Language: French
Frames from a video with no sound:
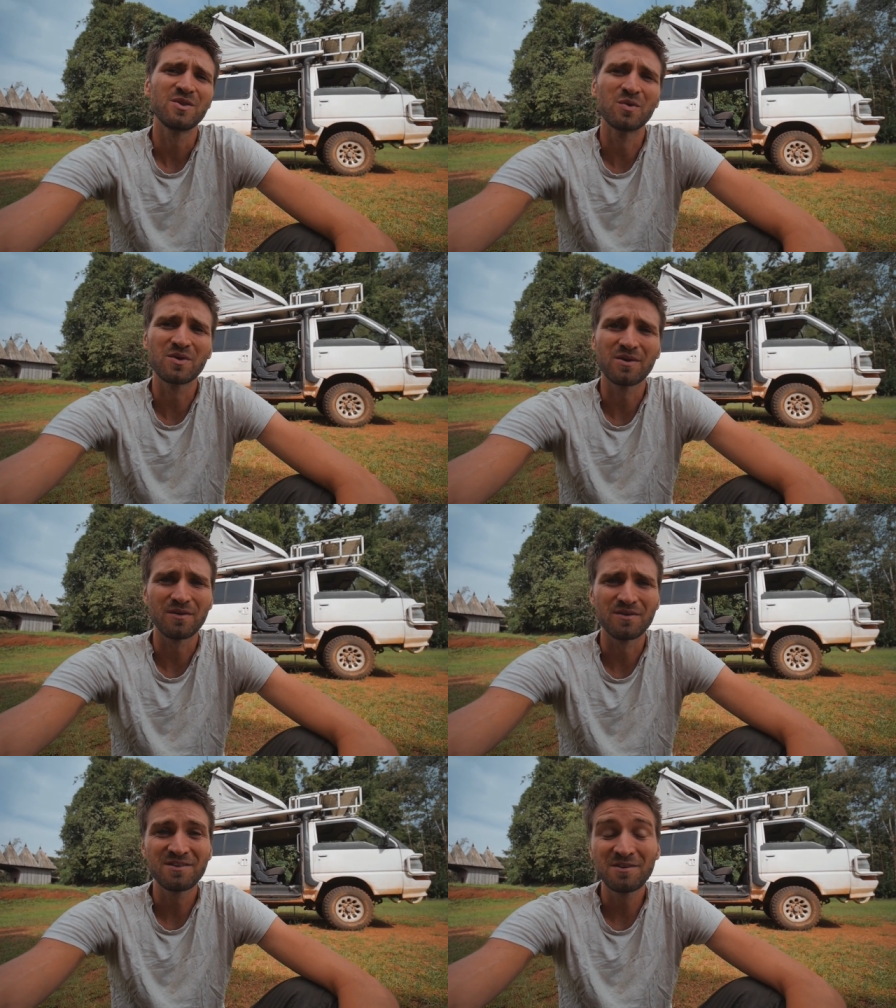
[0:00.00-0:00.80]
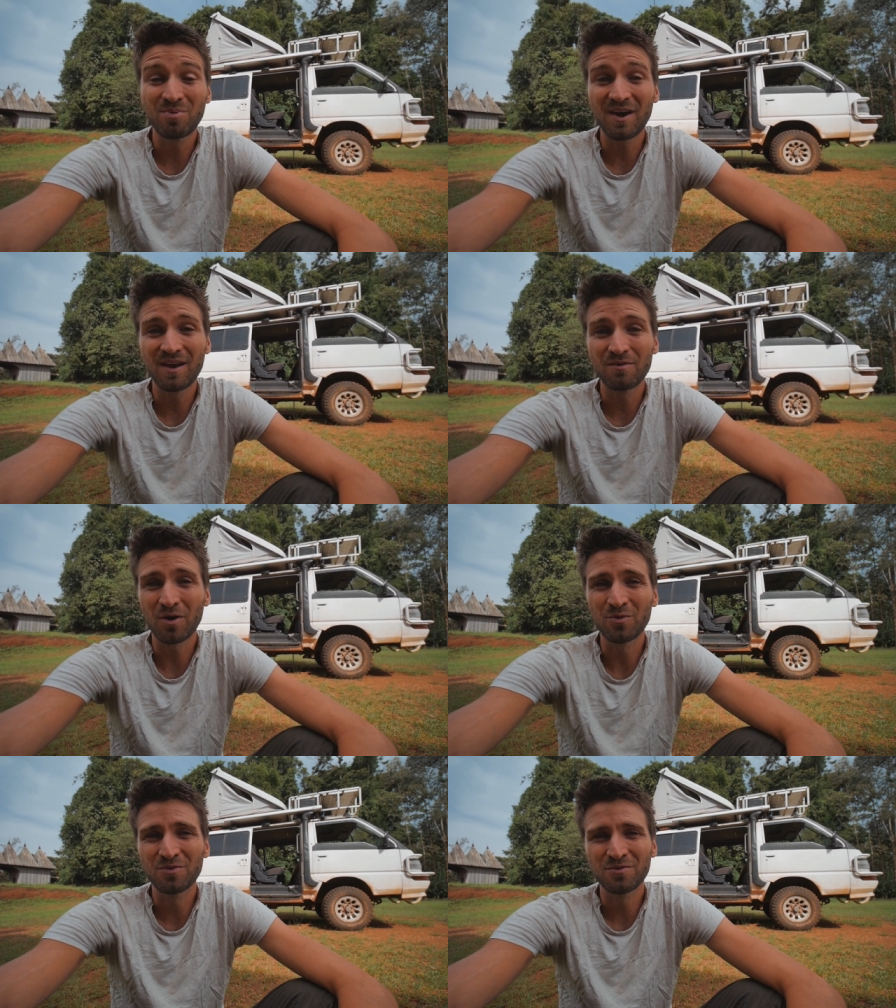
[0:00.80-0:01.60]
Donc euh, n'hésite pas à aller
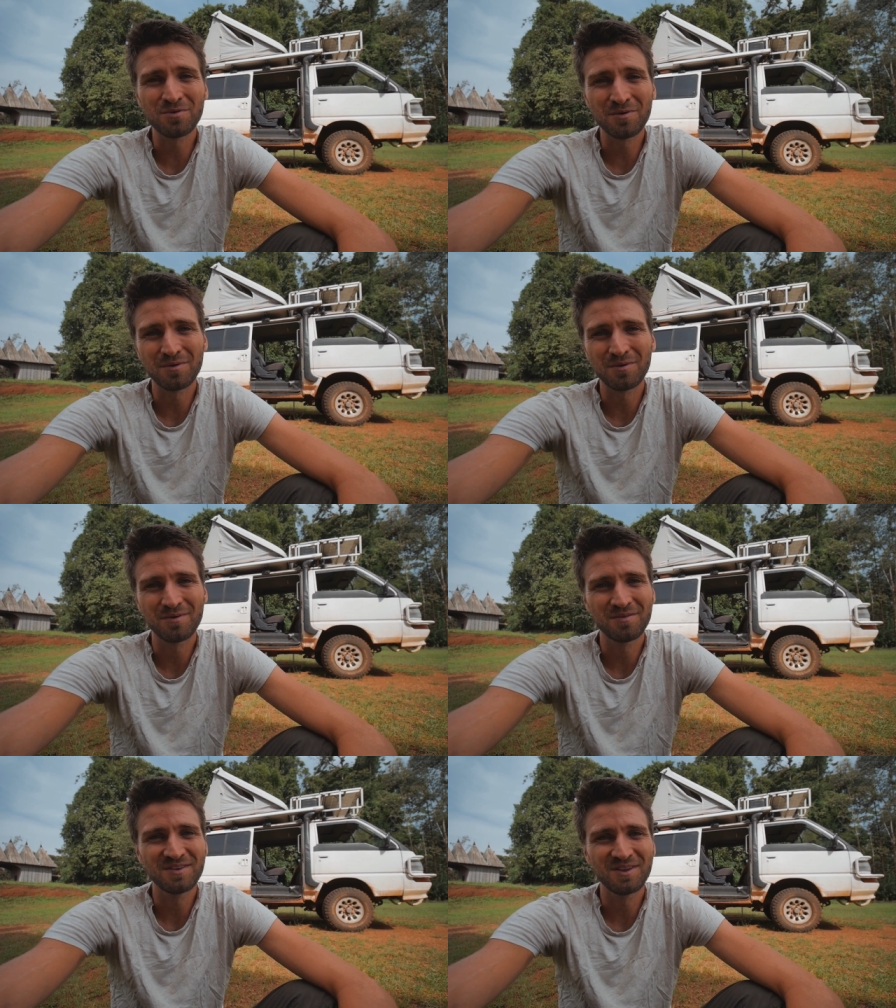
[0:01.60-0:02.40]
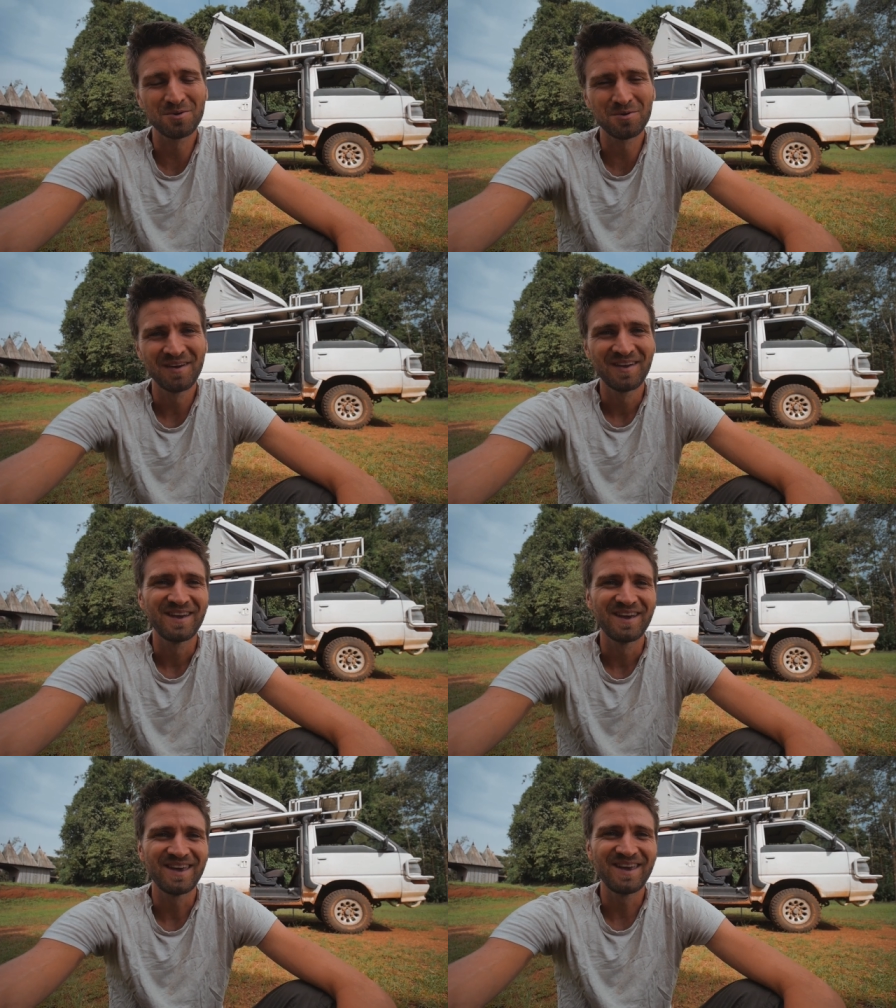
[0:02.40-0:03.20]
voir nos autres euh, vidéos
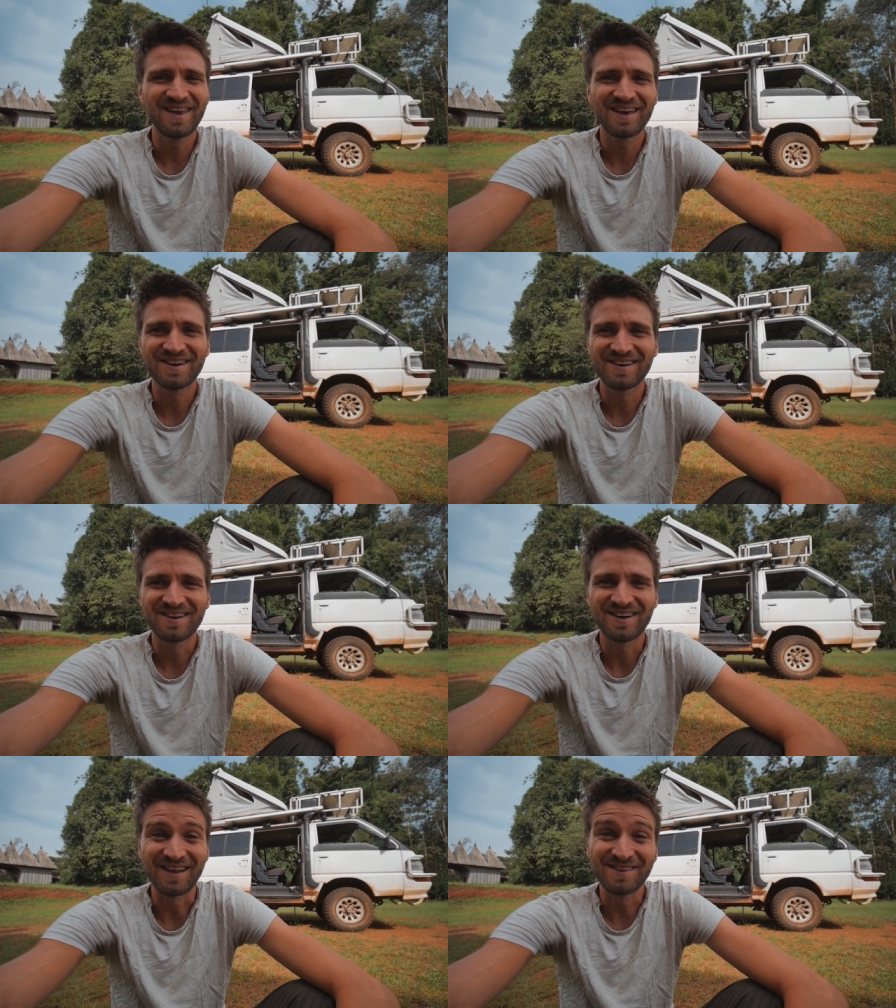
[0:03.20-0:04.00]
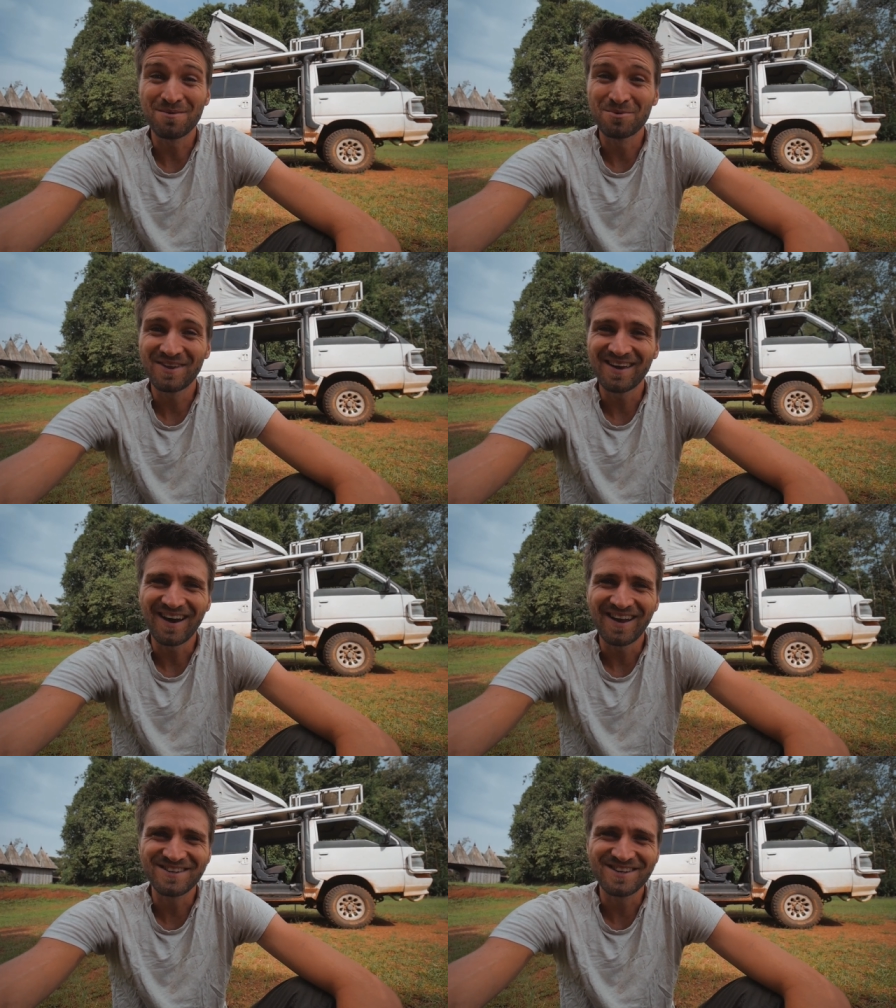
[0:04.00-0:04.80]
et à t'abonner
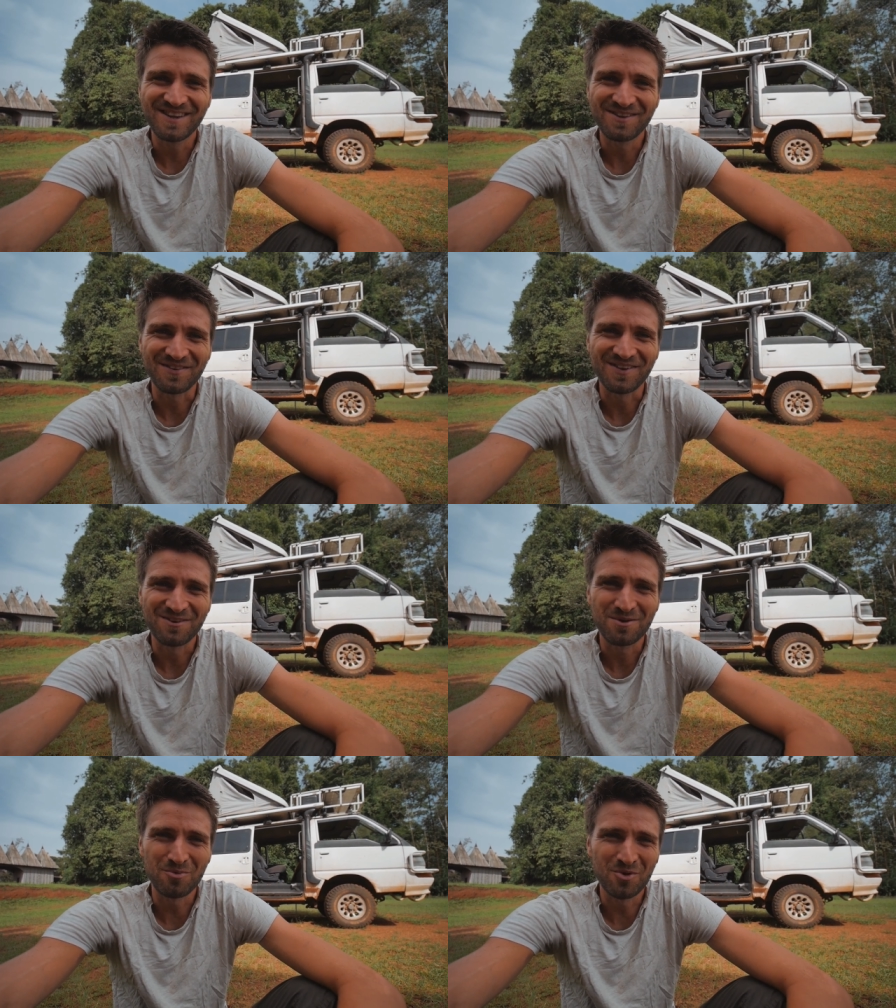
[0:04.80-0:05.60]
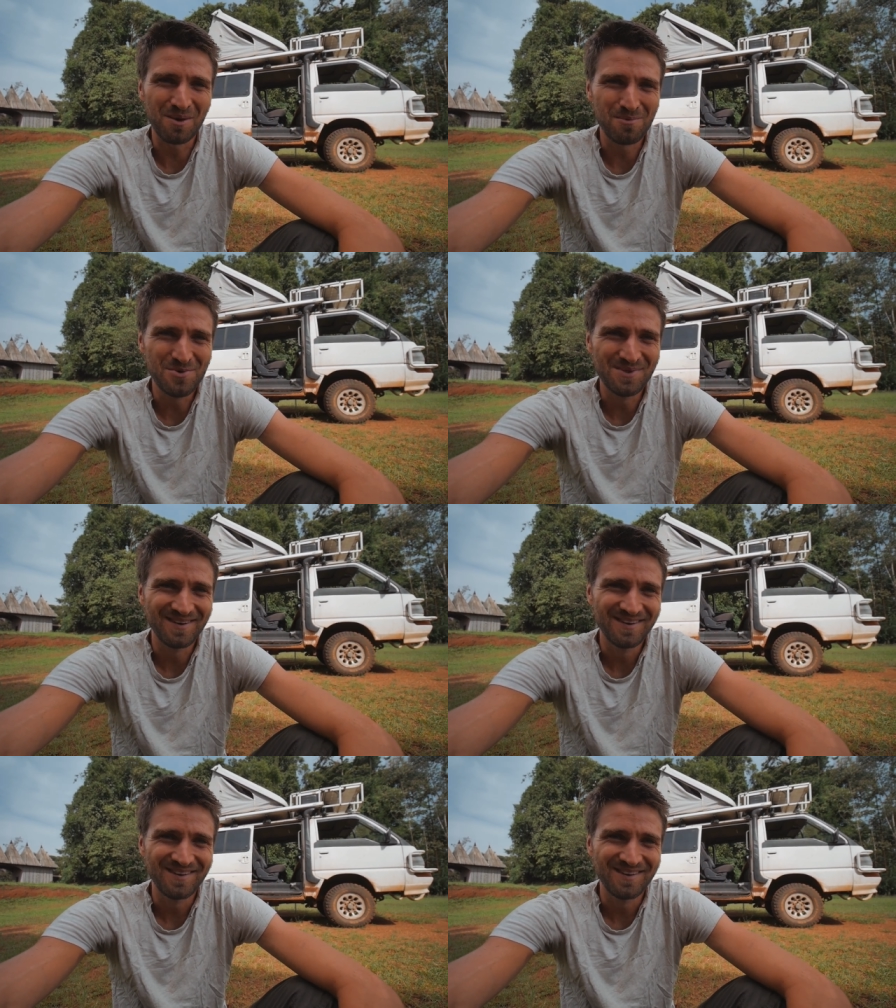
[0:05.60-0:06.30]
à la chaîne. On est actuellement au Cameroun.